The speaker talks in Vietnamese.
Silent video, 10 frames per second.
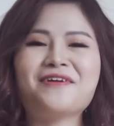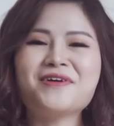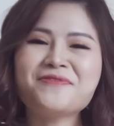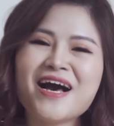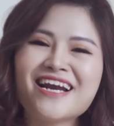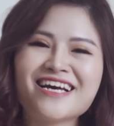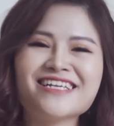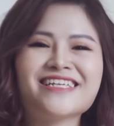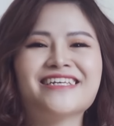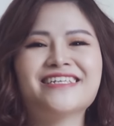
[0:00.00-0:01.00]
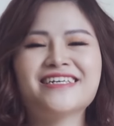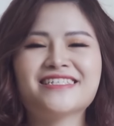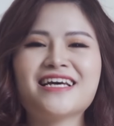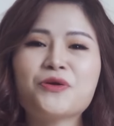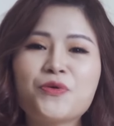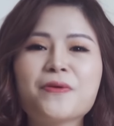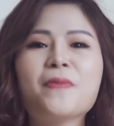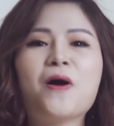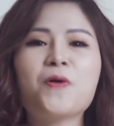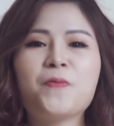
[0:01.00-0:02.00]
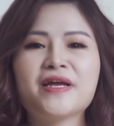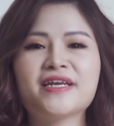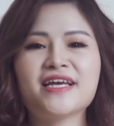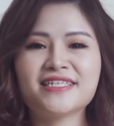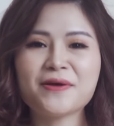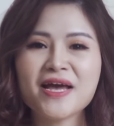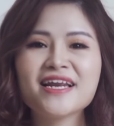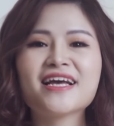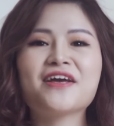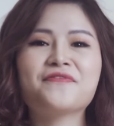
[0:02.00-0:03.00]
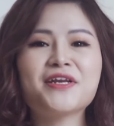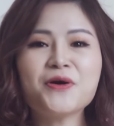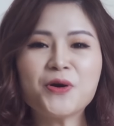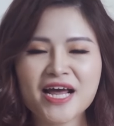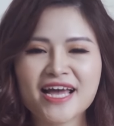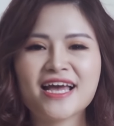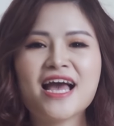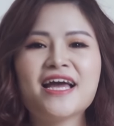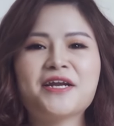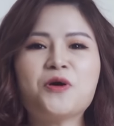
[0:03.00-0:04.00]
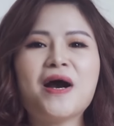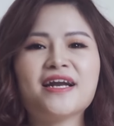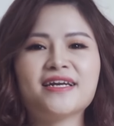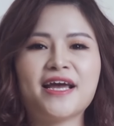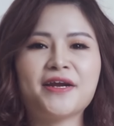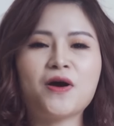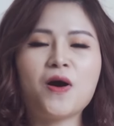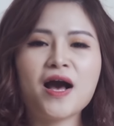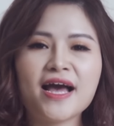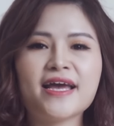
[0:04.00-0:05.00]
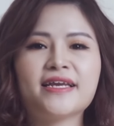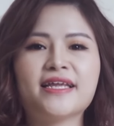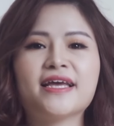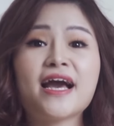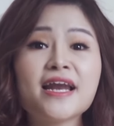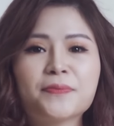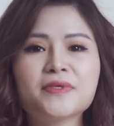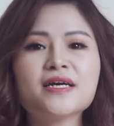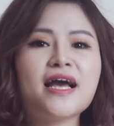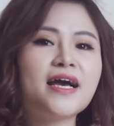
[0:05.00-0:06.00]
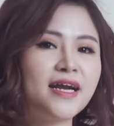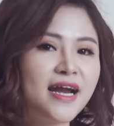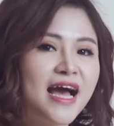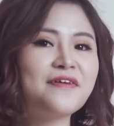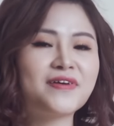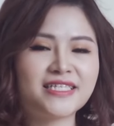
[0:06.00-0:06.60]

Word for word: cảm ơn bạn đã dành thời gian quý báu của mình để xem hết cái video này nếu bạn thấy nó hay thì ngay lập tức hãy ấn like và